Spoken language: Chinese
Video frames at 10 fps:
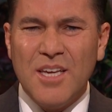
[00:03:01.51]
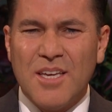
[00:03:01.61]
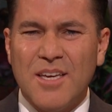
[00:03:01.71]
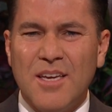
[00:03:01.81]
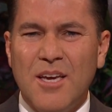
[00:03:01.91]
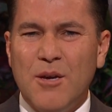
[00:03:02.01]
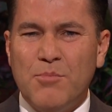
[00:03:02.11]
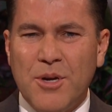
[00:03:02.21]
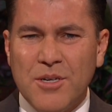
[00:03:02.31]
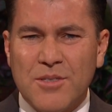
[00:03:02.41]
独特的，
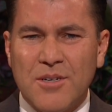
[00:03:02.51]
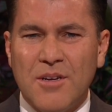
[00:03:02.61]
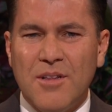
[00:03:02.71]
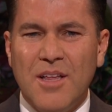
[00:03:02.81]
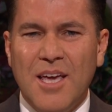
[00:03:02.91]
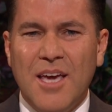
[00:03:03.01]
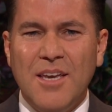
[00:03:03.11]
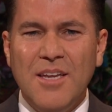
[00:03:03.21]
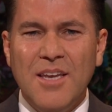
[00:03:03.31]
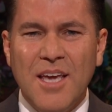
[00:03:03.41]

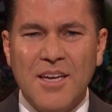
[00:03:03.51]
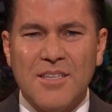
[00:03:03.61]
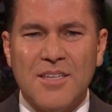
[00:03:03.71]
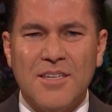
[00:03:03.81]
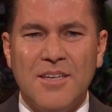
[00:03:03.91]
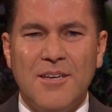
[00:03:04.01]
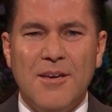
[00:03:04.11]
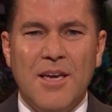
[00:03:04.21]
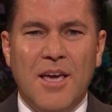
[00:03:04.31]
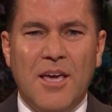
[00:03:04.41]
属于个人
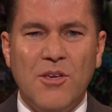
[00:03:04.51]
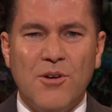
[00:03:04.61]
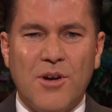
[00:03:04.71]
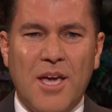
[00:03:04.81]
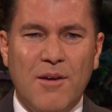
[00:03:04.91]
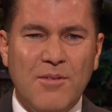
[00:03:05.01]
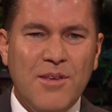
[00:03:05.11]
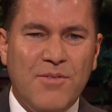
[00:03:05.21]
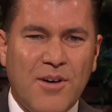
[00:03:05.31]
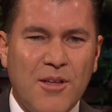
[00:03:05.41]
且与生俱
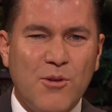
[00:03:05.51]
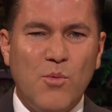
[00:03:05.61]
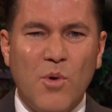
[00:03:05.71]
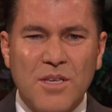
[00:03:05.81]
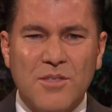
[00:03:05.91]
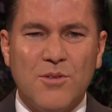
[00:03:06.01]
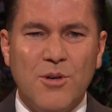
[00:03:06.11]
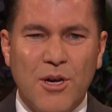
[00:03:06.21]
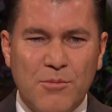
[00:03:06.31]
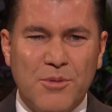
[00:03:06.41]
来的，而你
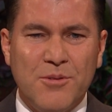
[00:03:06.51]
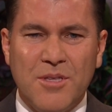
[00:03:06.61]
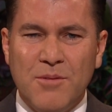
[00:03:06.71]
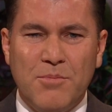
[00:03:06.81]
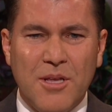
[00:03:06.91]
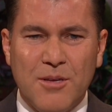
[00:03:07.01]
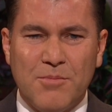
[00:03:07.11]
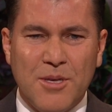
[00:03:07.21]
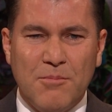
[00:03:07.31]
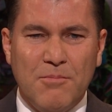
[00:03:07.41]
的天赋想
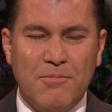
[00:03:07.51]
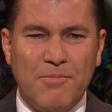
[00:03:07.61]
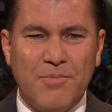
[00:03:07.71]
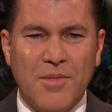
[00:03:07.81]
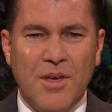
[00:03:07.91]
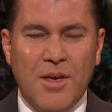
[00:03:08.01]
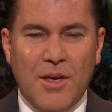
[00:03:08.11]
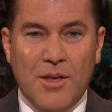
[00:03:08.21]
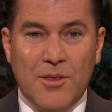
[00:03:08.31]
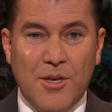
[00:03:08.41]
要帮助你培养这
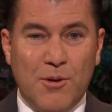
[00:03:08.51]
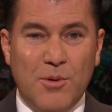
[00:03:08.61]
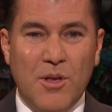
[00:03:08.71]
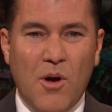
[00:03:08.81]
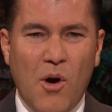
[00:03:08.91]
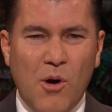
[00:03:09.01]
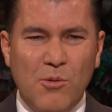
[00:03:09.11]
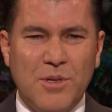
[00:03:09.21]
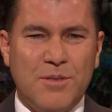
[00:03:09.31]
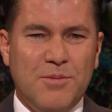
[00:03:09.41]
些能力，
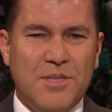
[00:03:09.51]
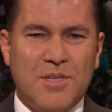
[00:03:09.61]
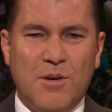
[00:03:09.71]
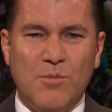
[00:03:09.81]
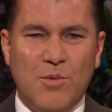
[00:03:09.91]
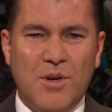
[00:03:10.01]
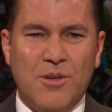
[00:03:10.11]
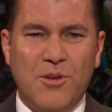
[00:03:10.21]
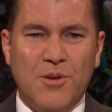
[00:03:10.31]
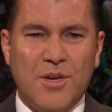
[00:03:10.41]
总会有
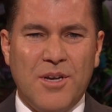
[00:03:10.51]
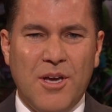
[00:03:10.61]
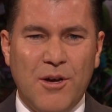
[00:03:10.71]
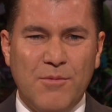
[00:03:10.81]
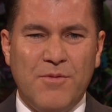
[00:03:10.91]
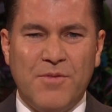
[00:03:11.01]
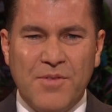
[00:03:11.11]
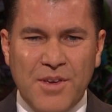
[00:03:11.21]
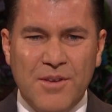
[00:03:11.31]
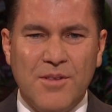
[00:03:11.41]
人可以
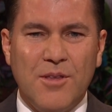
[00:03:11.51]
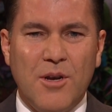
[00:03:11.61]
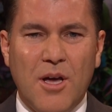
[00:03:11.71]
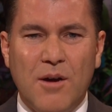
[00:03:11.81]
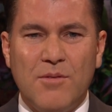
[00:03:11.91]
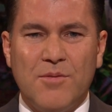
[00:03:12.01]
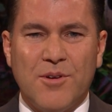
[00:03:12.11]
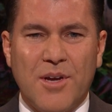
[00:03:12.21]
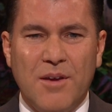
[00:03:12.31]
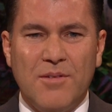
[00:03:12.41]
让你去帮
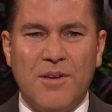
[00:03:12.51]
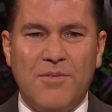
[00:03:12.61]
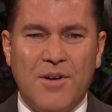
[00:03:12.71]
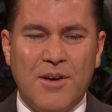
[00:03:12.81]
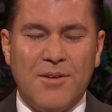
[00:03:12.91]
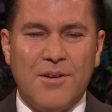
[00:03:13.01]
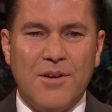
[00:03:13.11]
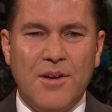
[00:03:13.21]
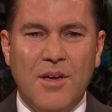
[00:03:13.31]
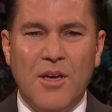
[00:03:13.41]
助，感受到
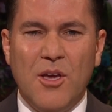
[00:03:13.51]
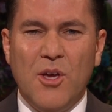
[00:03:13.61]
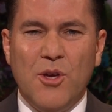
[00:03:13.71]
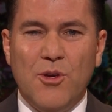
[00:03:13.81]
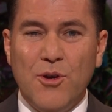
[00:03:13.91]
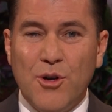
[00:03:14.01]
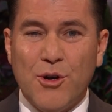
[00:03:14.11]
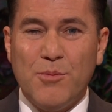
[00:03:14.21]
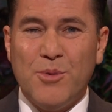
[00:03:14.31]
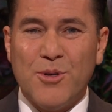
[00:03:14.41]
你天赋的爱。